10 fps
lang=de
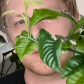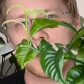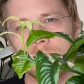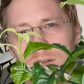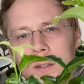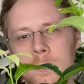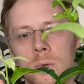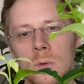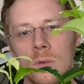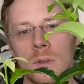
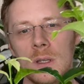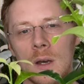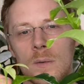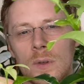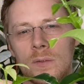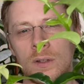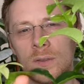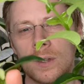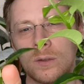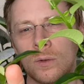Seitentrieb und auch hier haben wir wieder
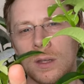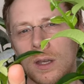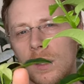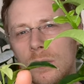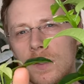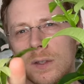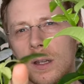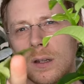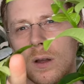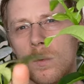gesagt, okay, ich will jetzt
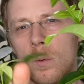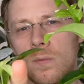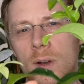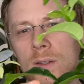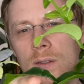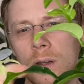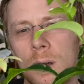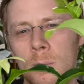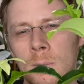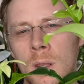gerne nach oben wachsen
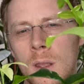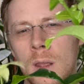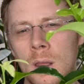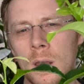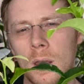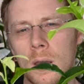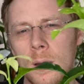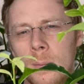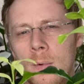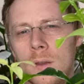haben.
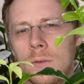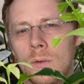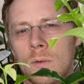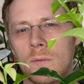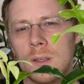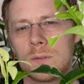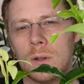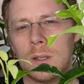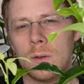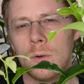Ähm, also wächst
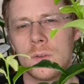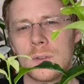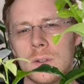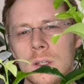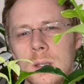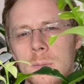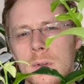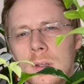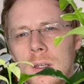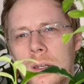auch der neueste Trieb
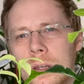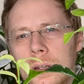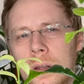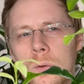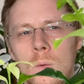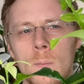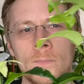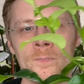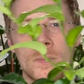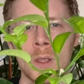äh, nach
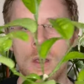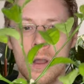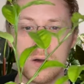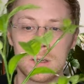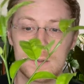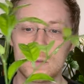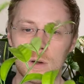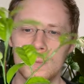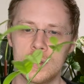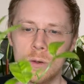oben. Und jetzt
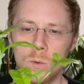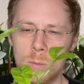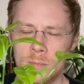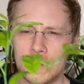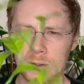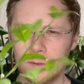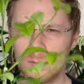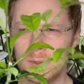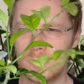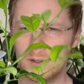kommt es hier oben, ist er so
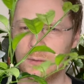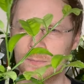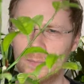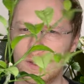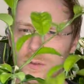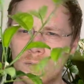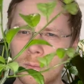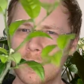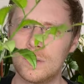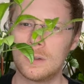ein bisschen, ist es so
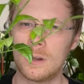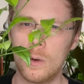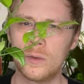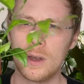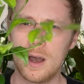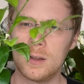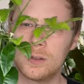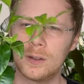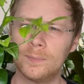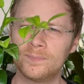ein bisschen
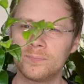ausgeartet.